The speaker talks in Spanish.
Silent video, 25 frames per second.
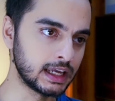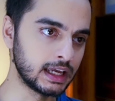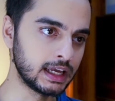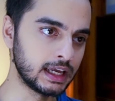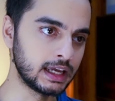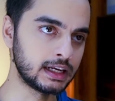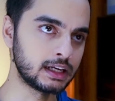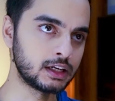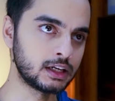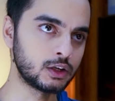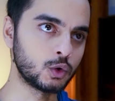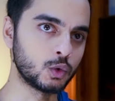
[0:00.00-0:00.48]

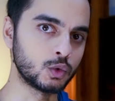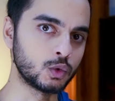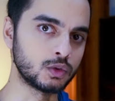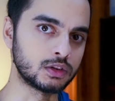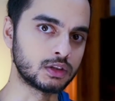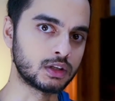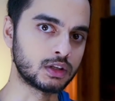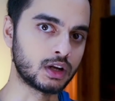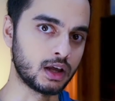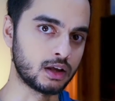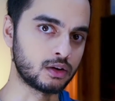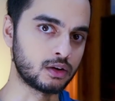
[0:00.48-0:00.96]

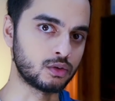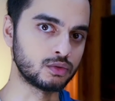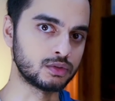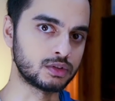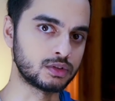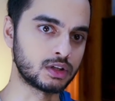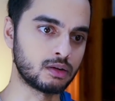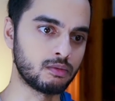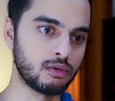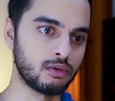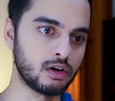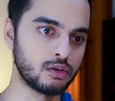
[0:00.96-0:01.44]
encontrar un
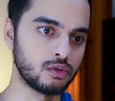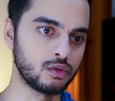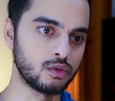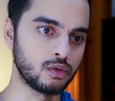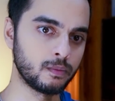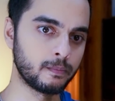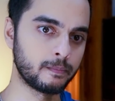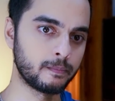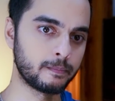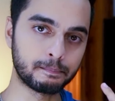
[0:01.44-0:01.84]
trabajo.